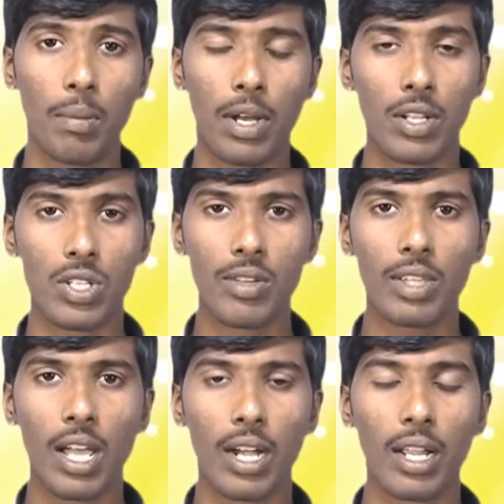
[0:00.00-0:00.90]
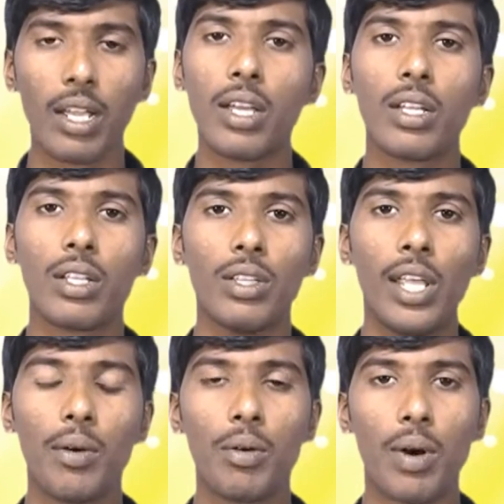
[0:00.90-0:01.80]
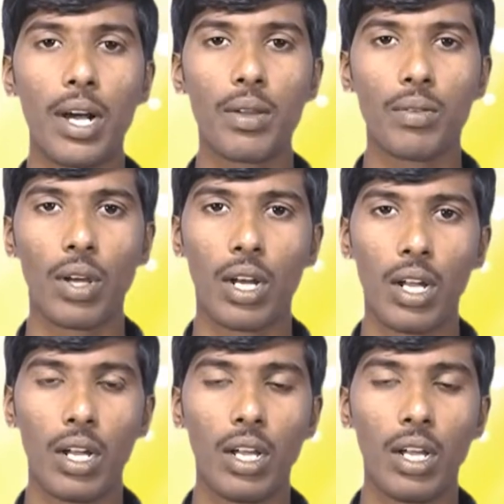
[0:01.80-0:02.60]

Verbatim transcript: మన జీవితాన్ని దేవుని వాక్యం ద్వారా